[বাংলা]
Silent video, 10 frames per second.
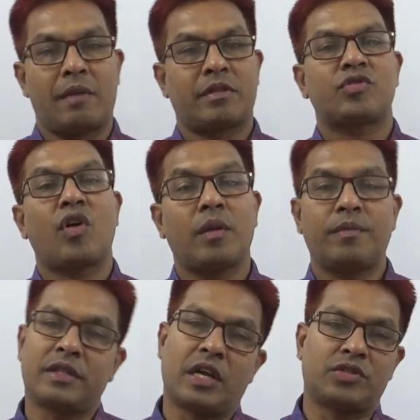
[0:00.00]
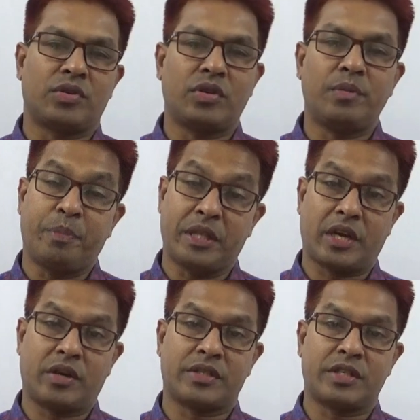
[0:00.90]
আমরা সলভ দেওয়ার জন্য
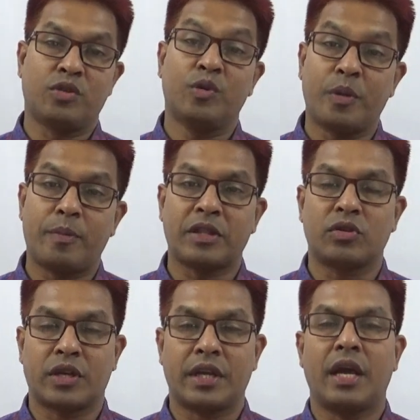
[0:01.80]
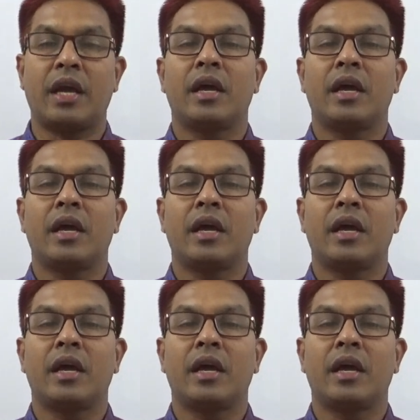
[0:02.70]
পিথাগ্রাসের উপপাদ্যটিকে